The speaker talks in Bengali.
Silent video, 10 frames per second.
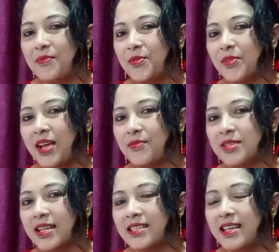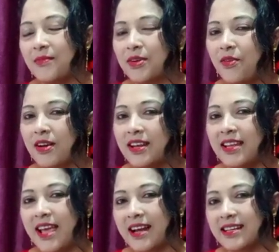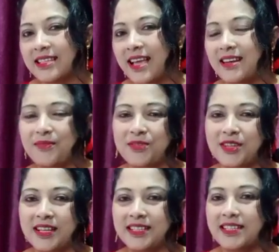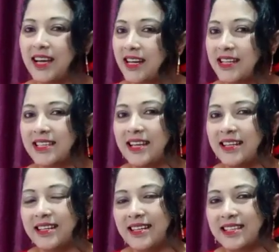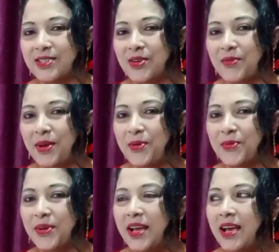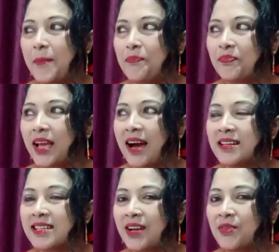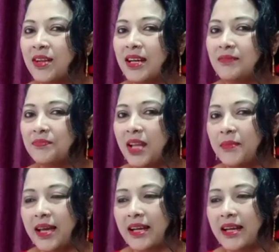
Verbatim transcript: আমি কোথায় বসে আছি আমার ঘরেরই একটা সাইডে বসে আছি জানলার সাইডে ঠিক আছে সোনা ভাই বোন আর জানো না আমি